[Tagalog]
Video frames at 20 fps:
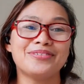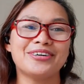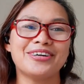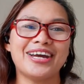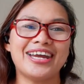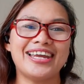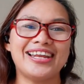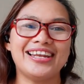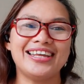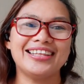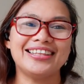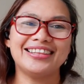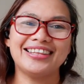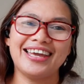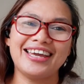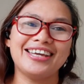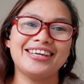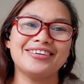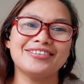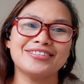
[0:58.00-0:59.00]
bro highly
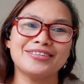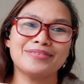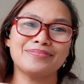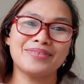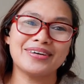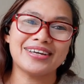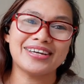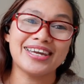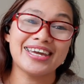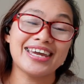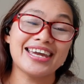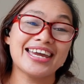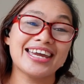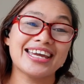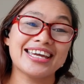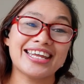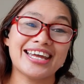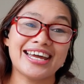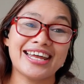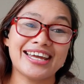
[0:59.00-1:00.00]
thank you sa pa
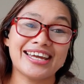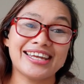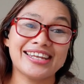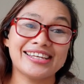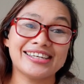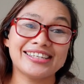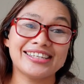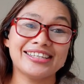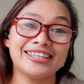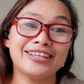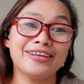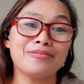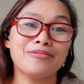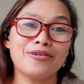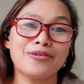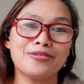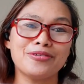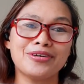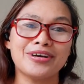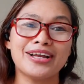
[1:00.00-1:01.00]
uh, hindi
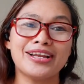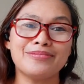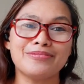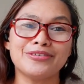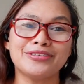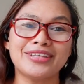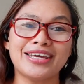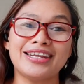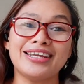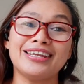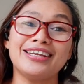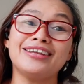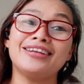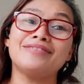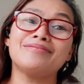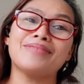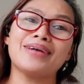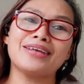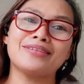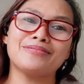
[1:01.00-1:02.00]
ba ako nakalimutan
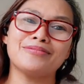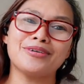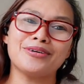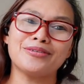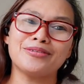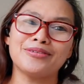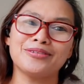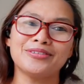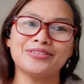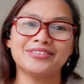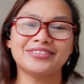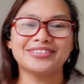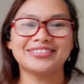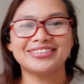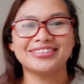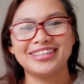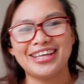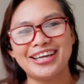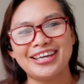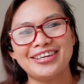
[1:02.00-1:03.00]
in-invite mo ako.
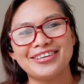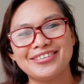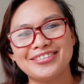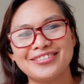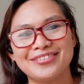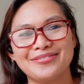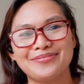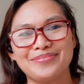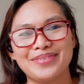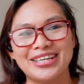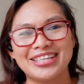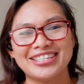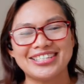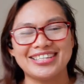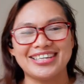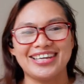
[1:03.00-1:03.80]
Thank you so much.